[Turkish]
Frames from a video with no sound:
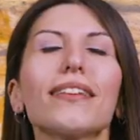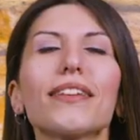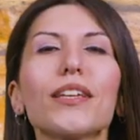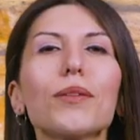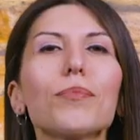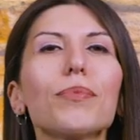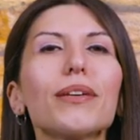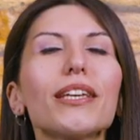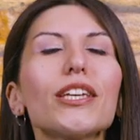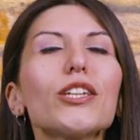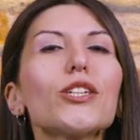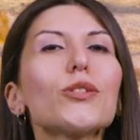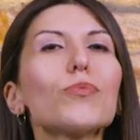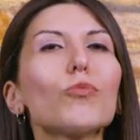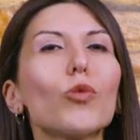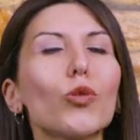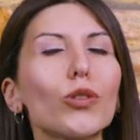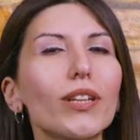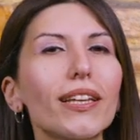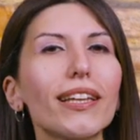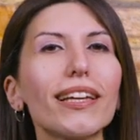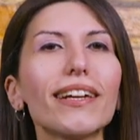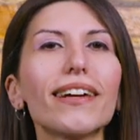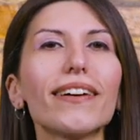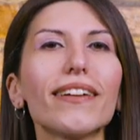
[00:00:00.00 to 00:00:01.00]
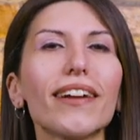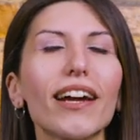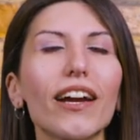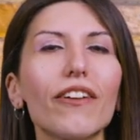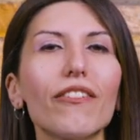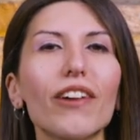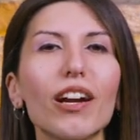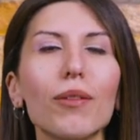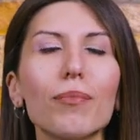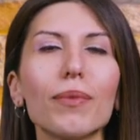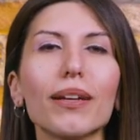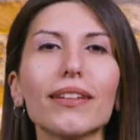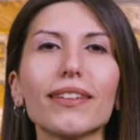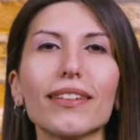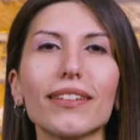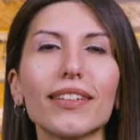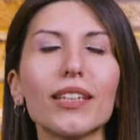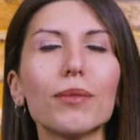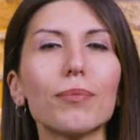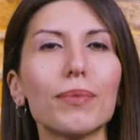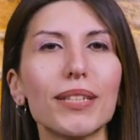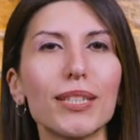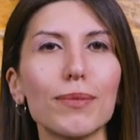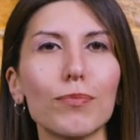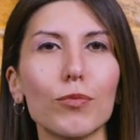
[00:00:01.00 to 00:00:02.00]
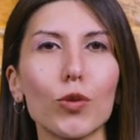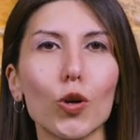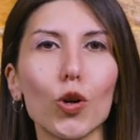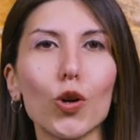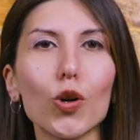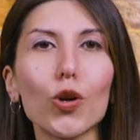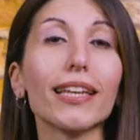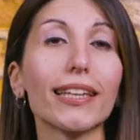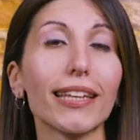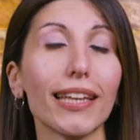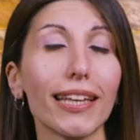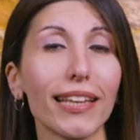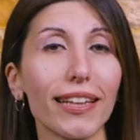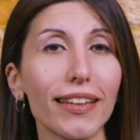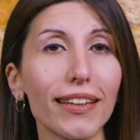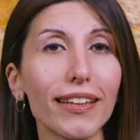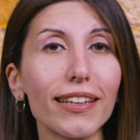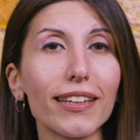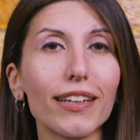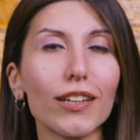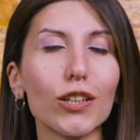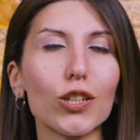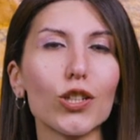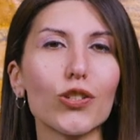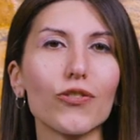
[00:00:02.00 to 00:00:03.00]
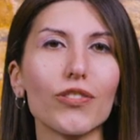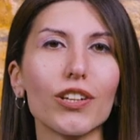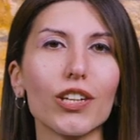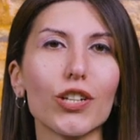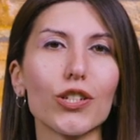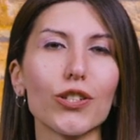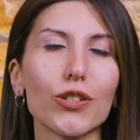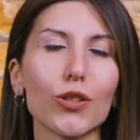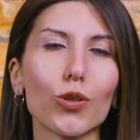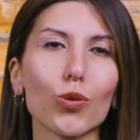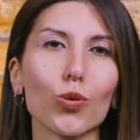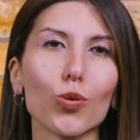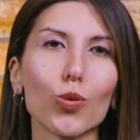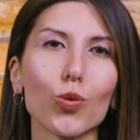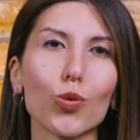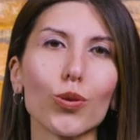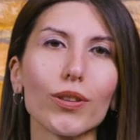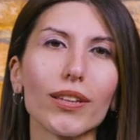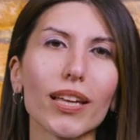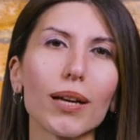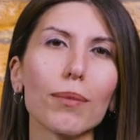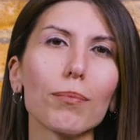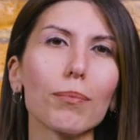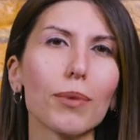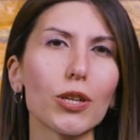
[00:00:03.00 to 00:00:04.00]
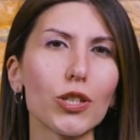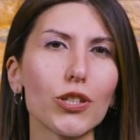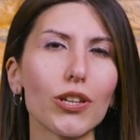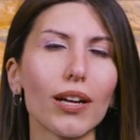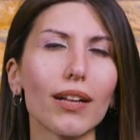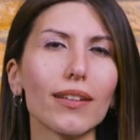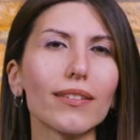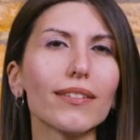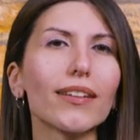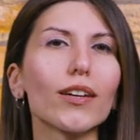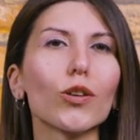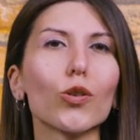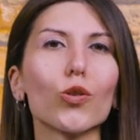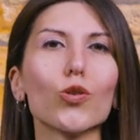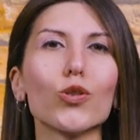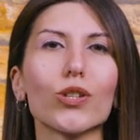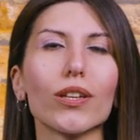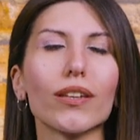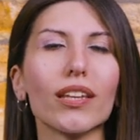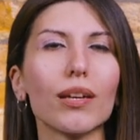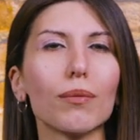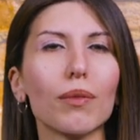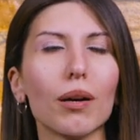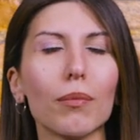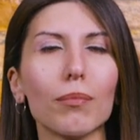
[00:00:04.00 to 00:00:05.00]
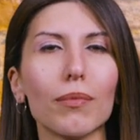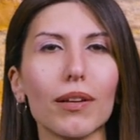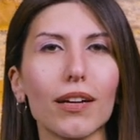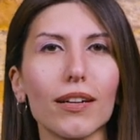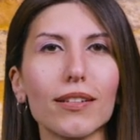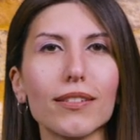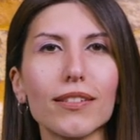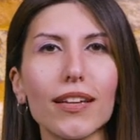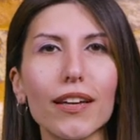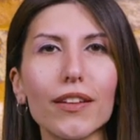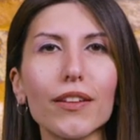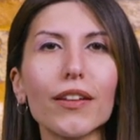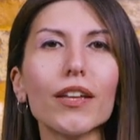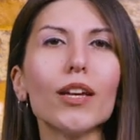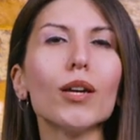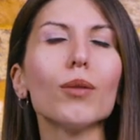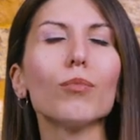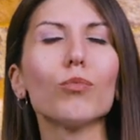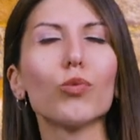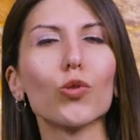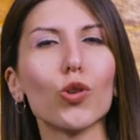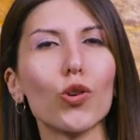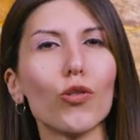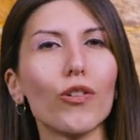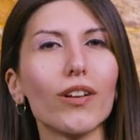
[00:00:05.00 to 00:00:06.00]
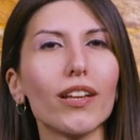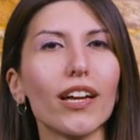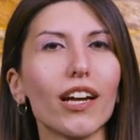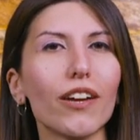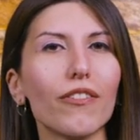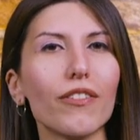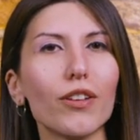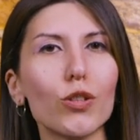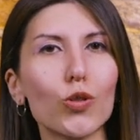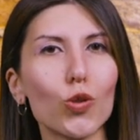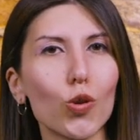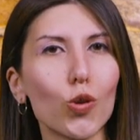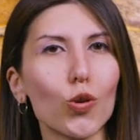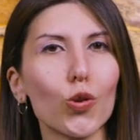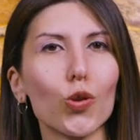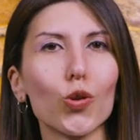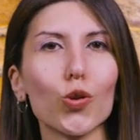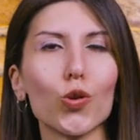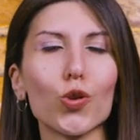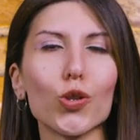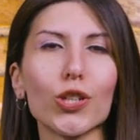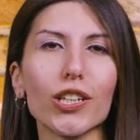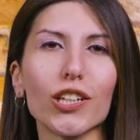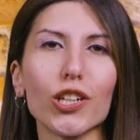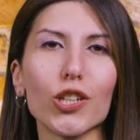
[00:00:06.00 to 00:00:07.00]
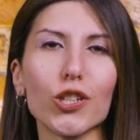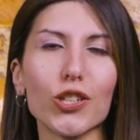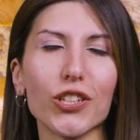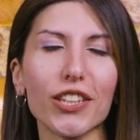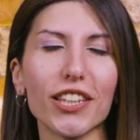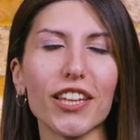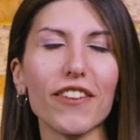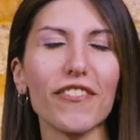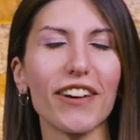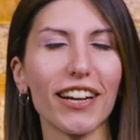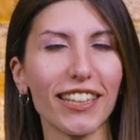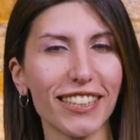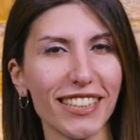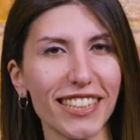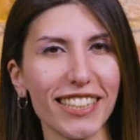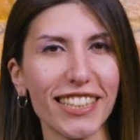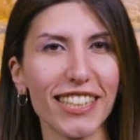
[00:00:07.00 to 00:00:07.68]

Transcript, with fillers: Tabi iş modele karar vermekle de bitmiyor. Gelinlik alışverişini düğünden 5-6 ay önce tamamlarsan provalar ve son rötuşlar için de vaktin